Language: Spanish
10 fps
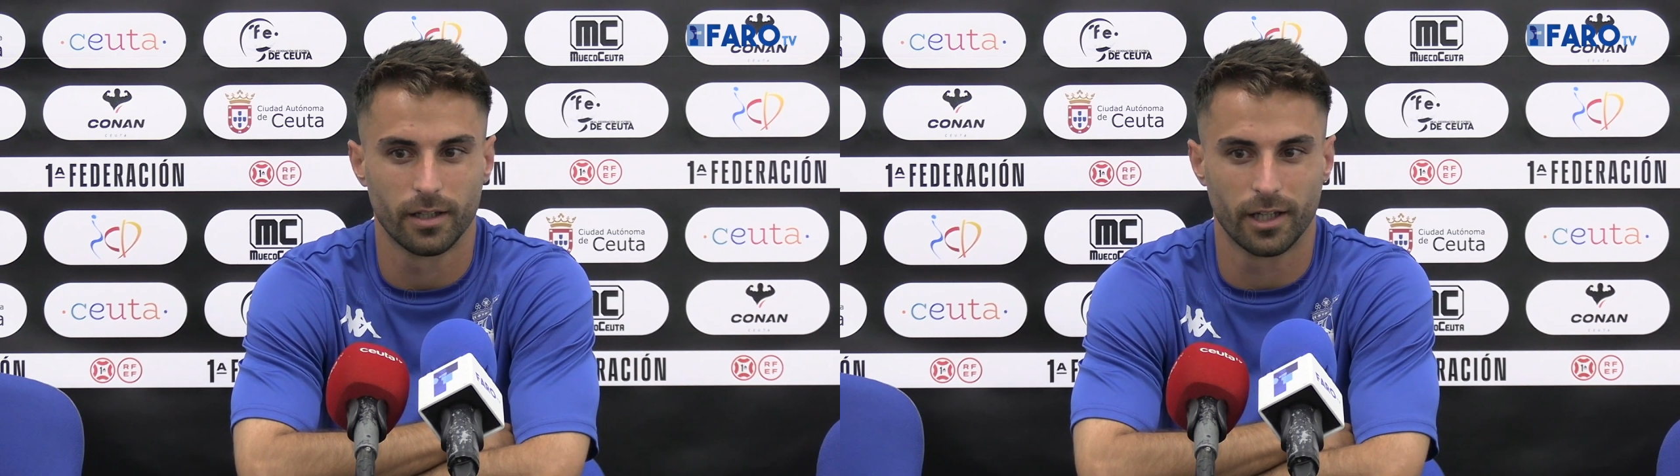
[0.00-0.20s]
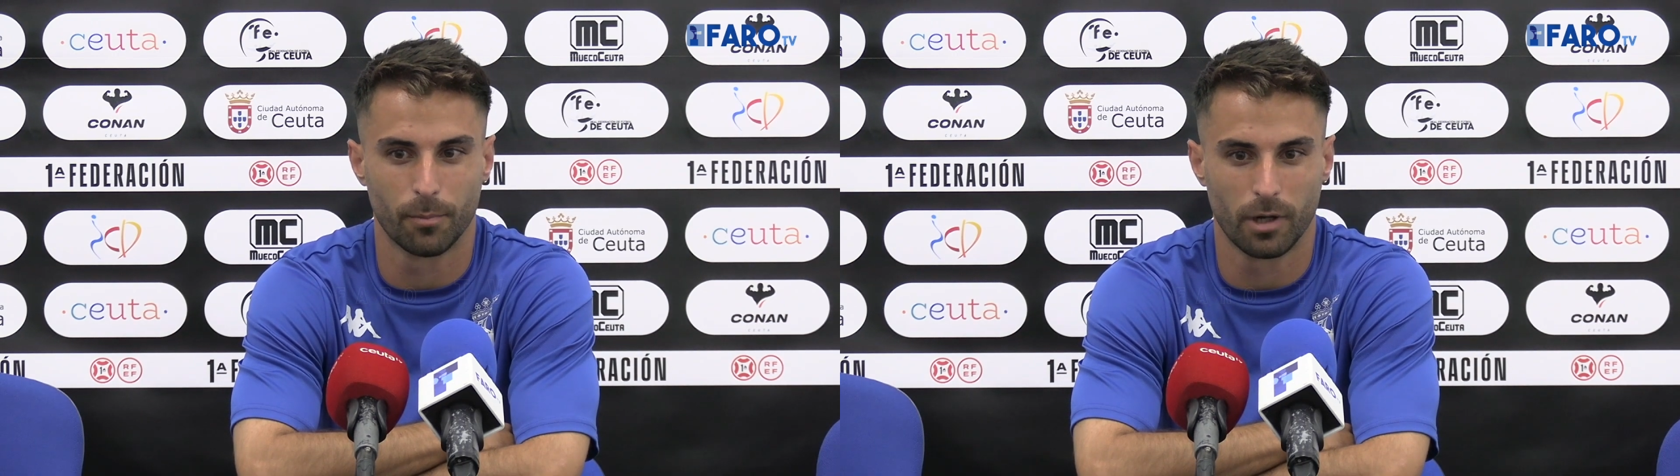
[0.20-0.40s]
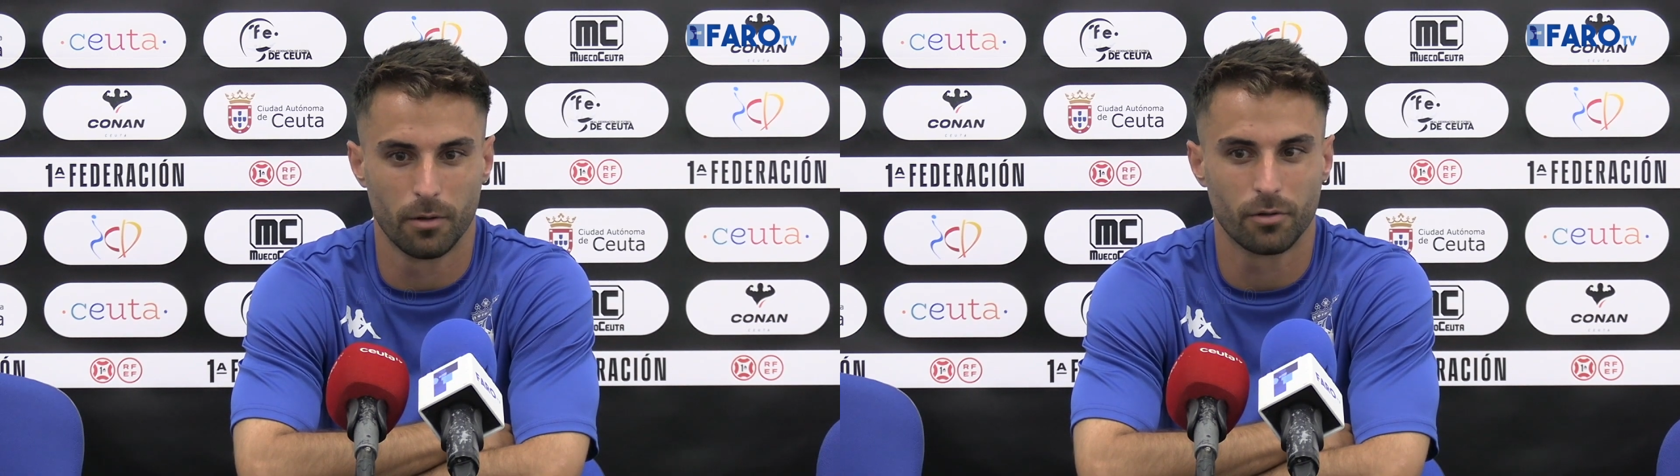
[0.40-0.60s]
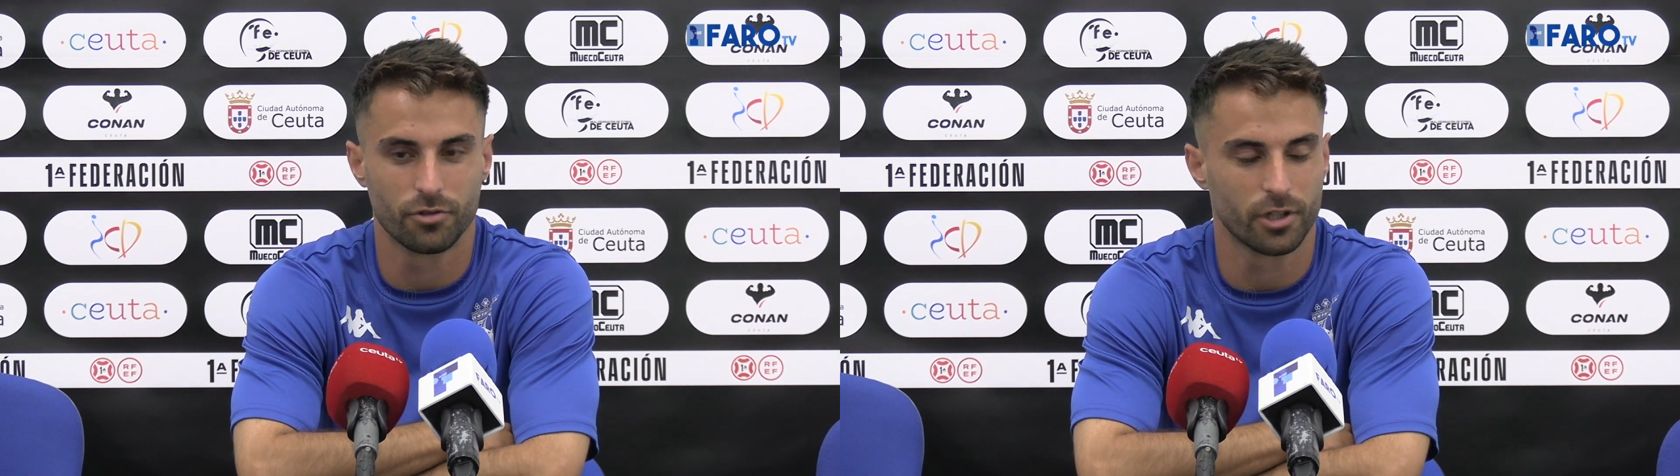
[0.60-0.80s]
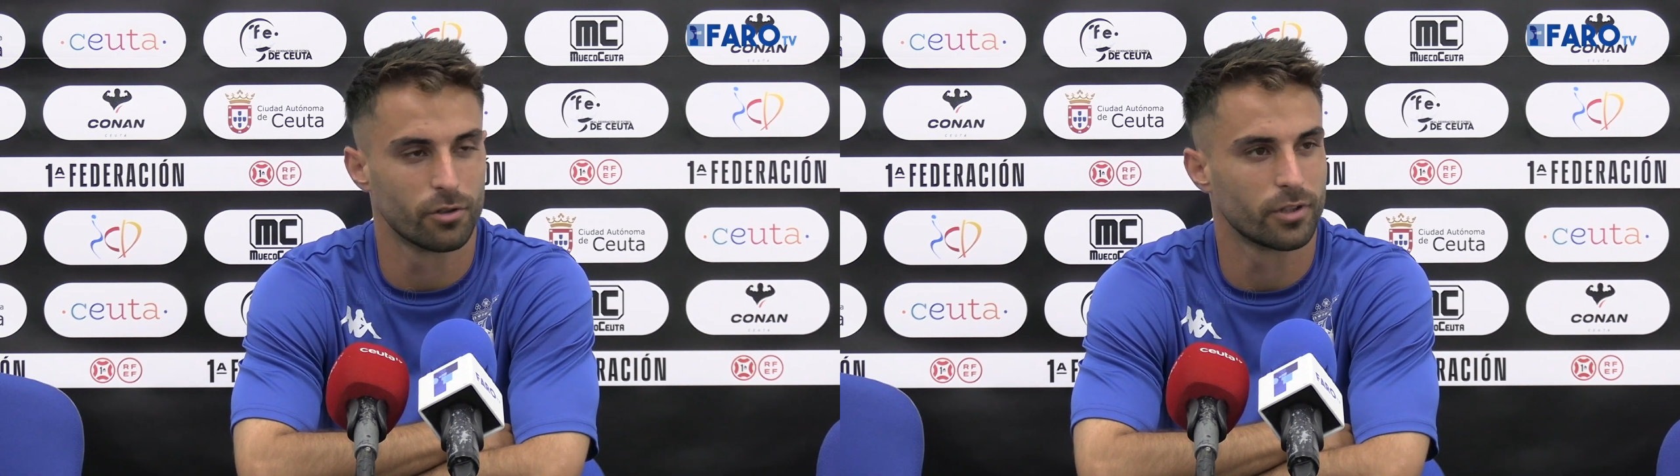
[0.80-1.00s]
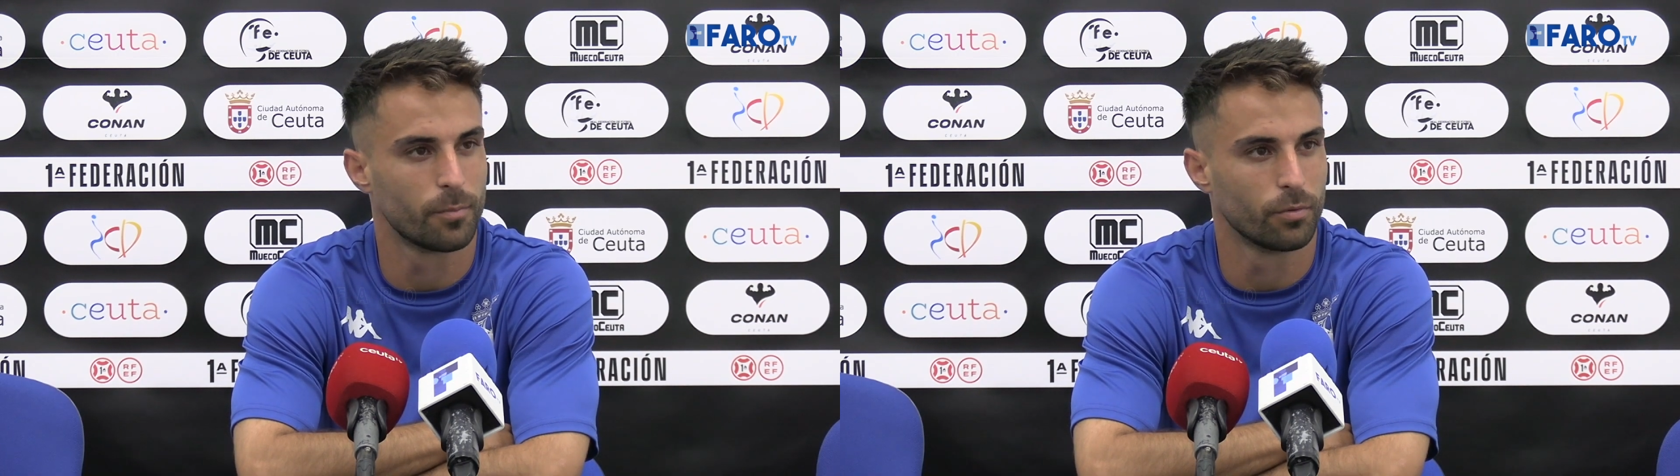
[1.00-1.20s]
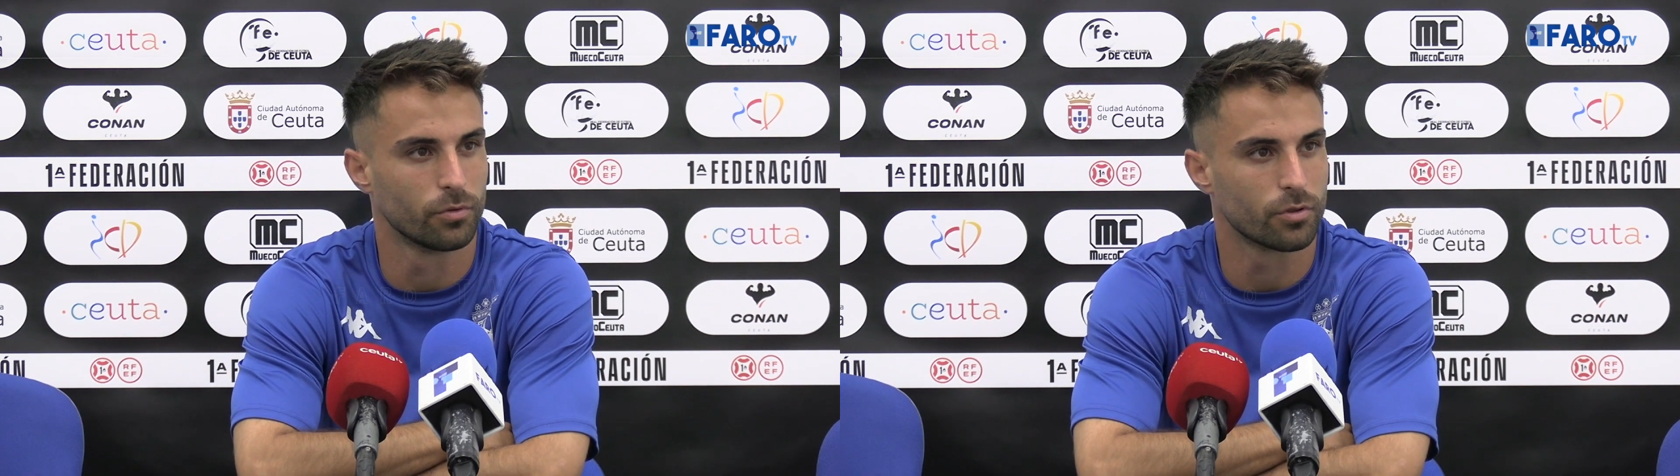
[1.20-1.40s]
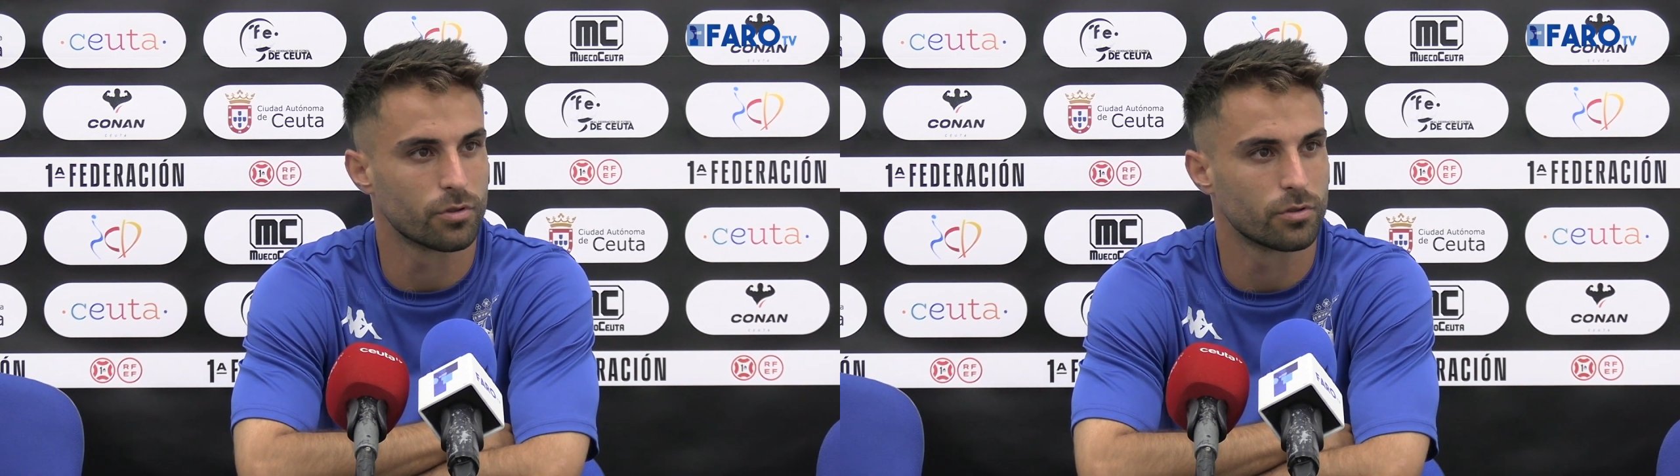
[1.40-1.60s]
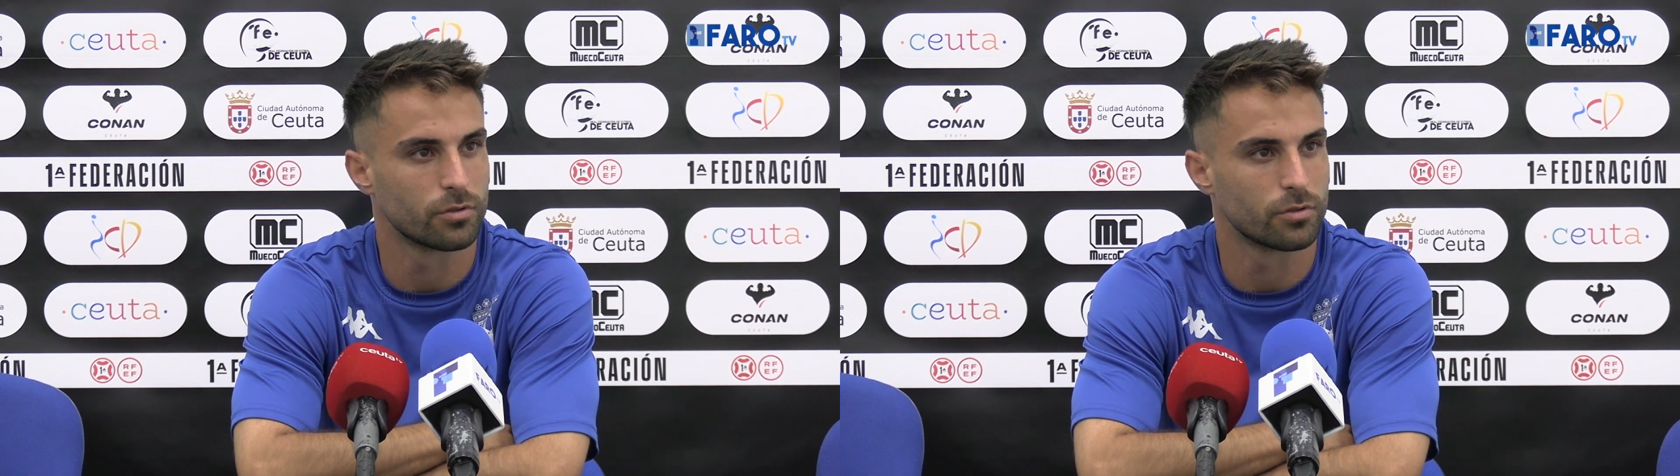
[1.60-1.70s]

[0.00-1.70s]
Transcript: que podamos conseguir los tres puntos.